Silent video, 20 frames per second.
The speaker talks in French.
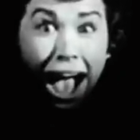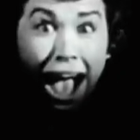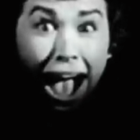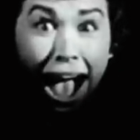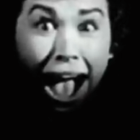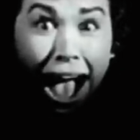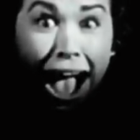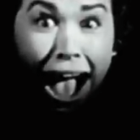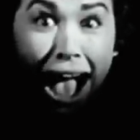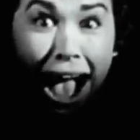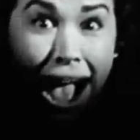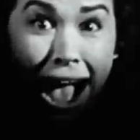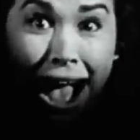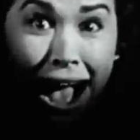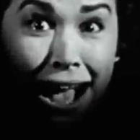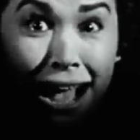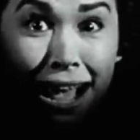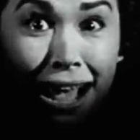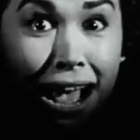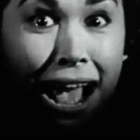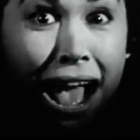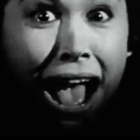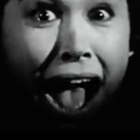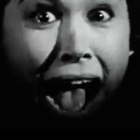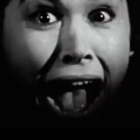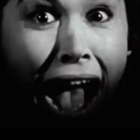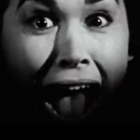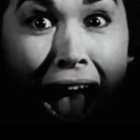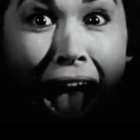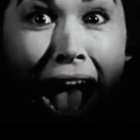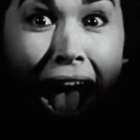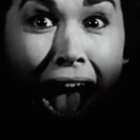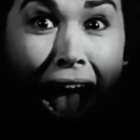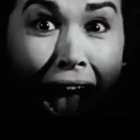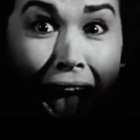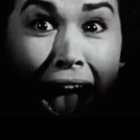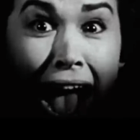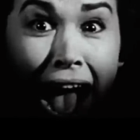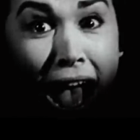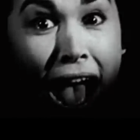des, des, des, O, des viscères, du,
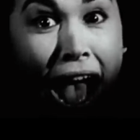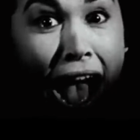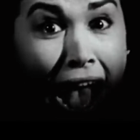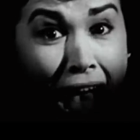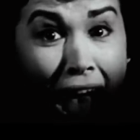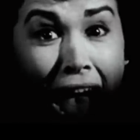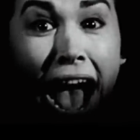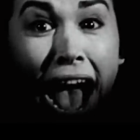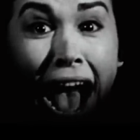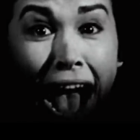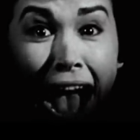tabou